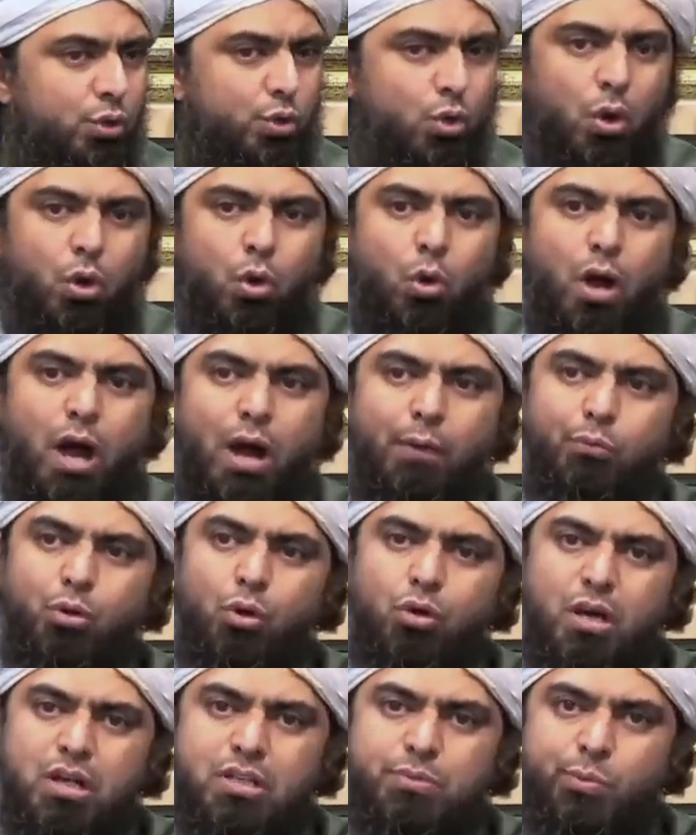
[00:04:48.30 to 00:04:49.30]
जो
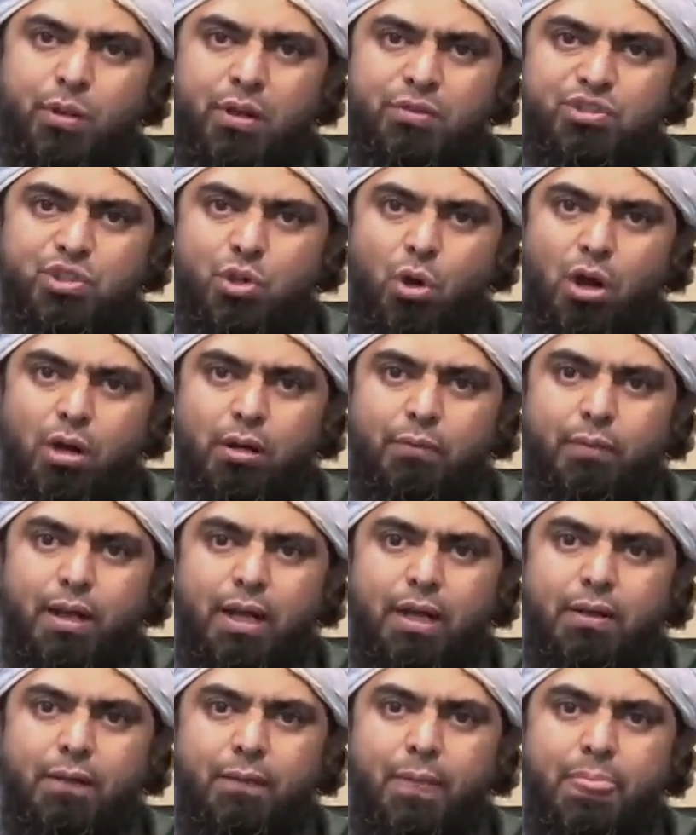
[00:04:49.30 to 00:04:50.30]
आपको गॉस्पल ऑफ जॉन
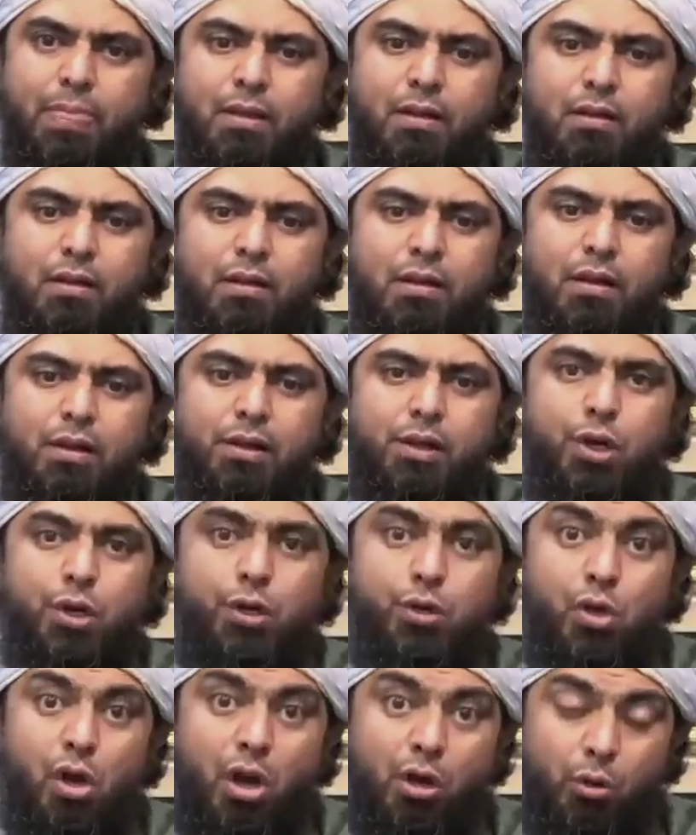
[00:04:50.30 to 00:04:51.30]
में
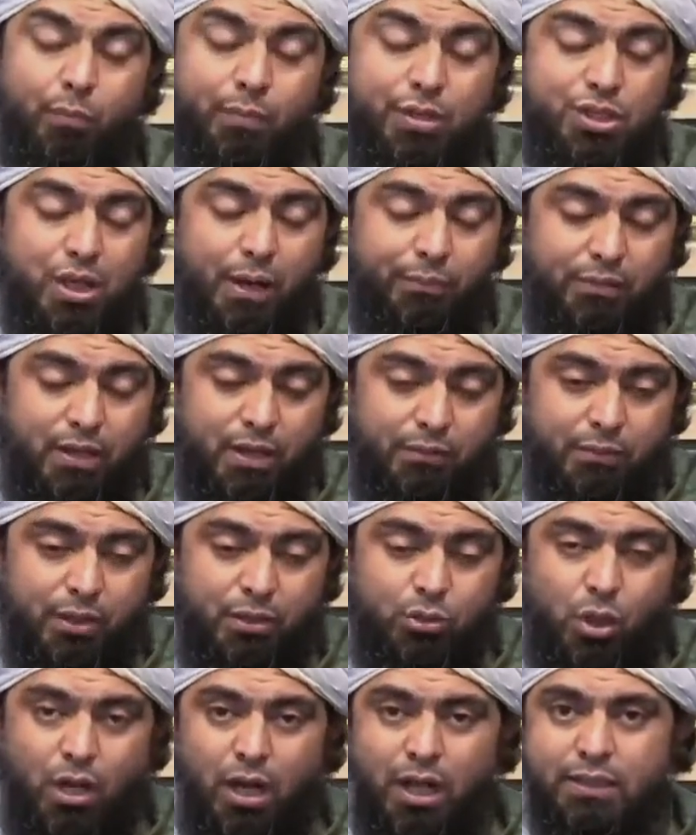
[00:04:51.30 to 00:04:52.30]
ड्रिट्रॉनोमी चैप्टर
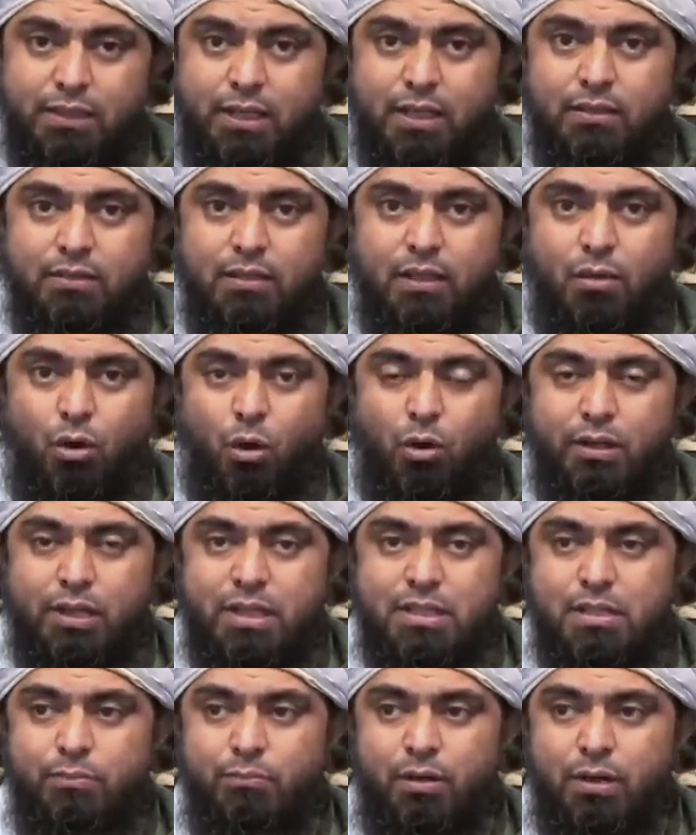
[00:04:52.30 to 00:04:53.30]
में तो रात के अंदर ओल्ड
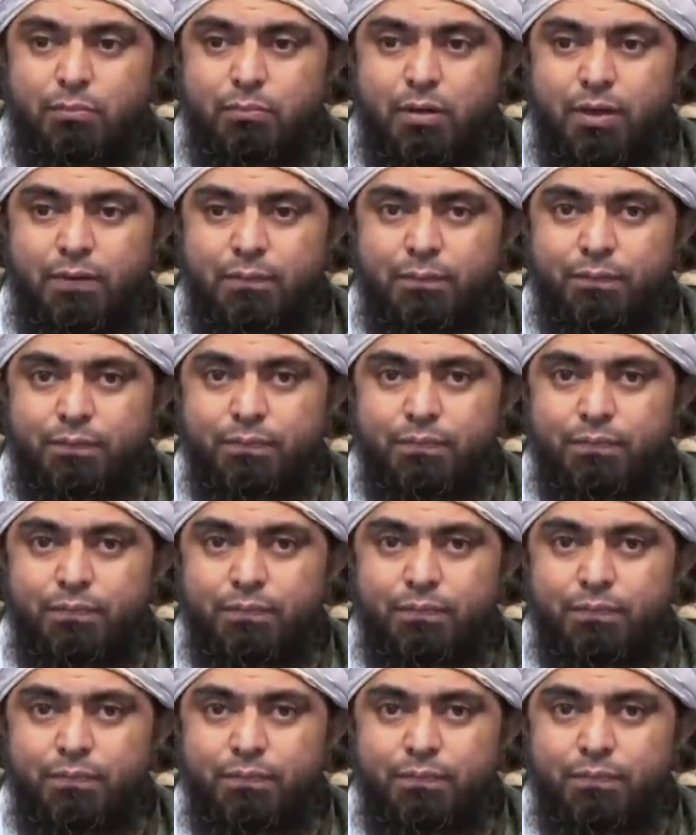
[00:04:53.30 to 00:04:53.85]
टेस्टमेंट में